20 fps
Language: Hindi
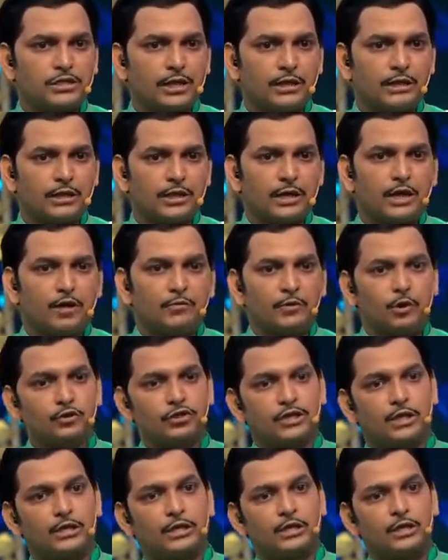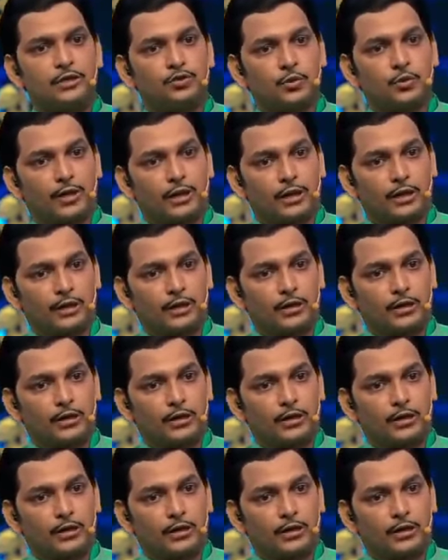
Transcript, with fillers: चल रही है गांव में लोग चैन की नींद सो रहे हैं